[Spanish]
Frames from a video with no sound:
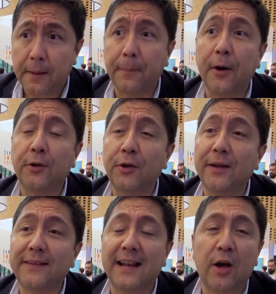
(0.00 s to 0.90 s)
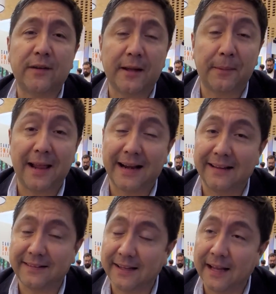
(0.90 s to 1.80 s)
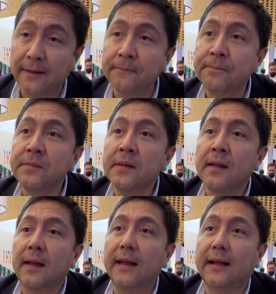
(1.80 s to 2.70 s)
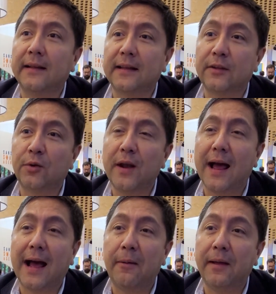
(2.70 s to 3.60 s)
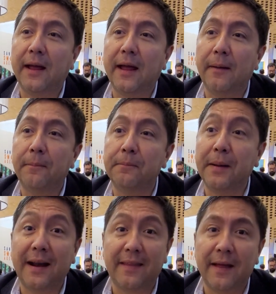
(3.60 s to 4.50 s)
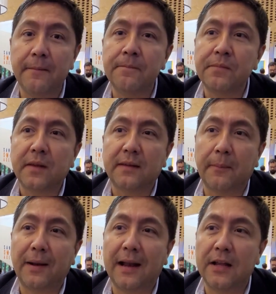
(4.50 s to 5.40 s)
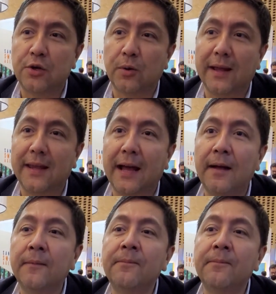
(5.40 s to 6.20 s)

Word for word: pero hay otro destilado que se llama la raicilla y que se hace un agave verde, se llama la lechuguilla.